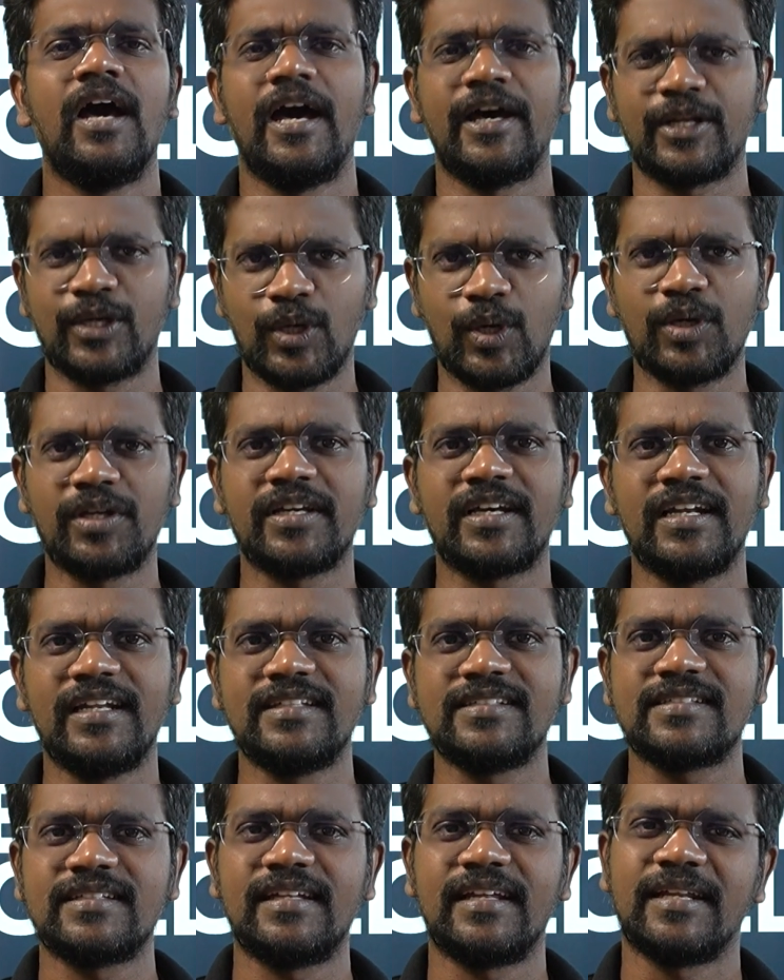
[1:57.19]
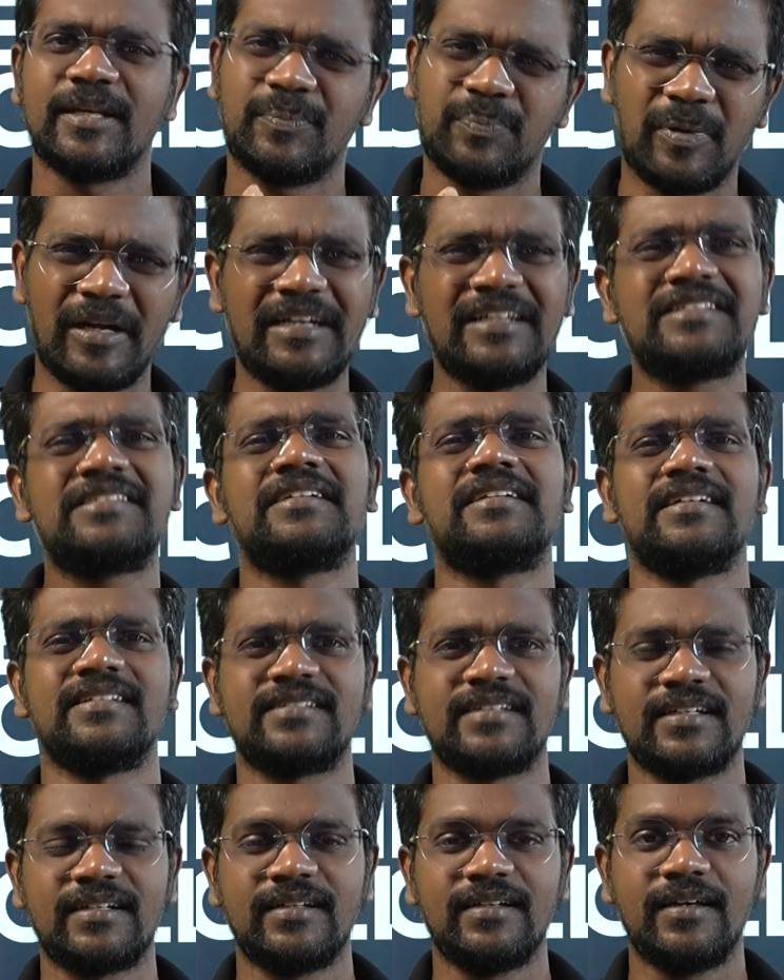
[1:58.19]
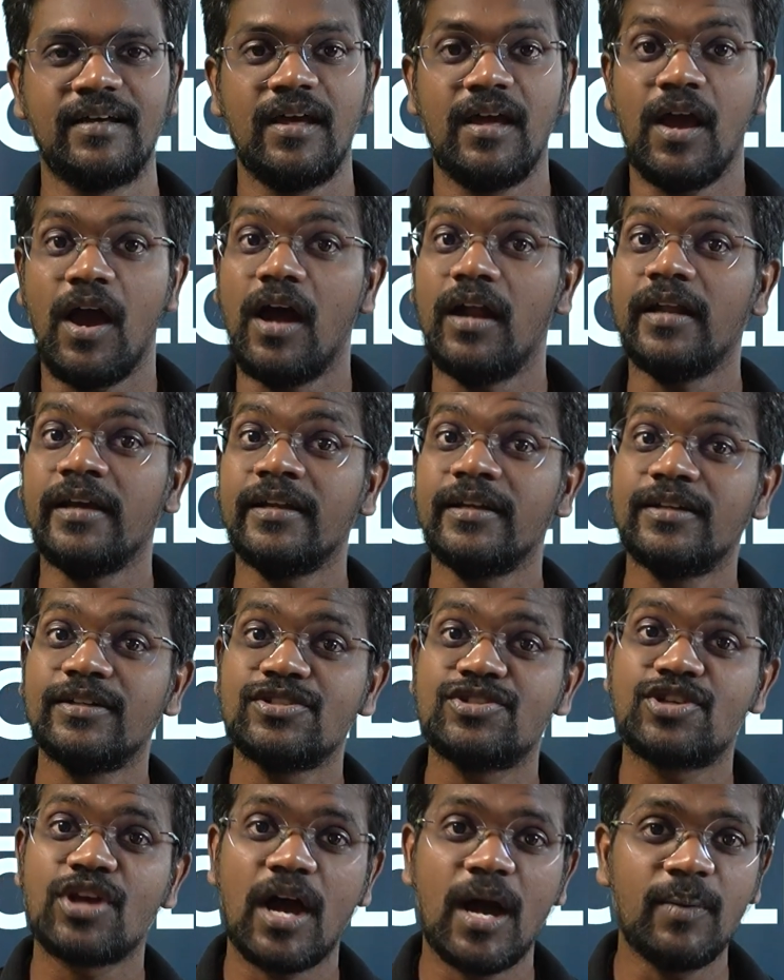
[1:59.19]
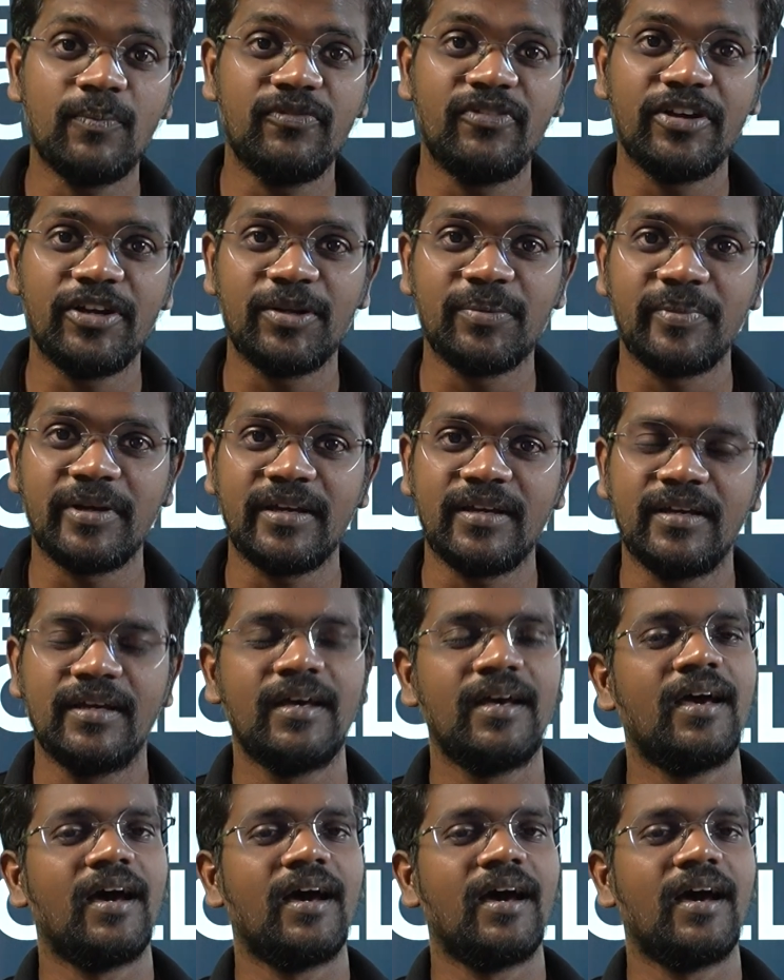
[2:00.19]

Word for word: ஏரோநாட்டிக்கல் இன்ஜினியரிங் படிச்சுட்டேன் சார் ஆனால் எனக்கு ஜாப் வேணுமே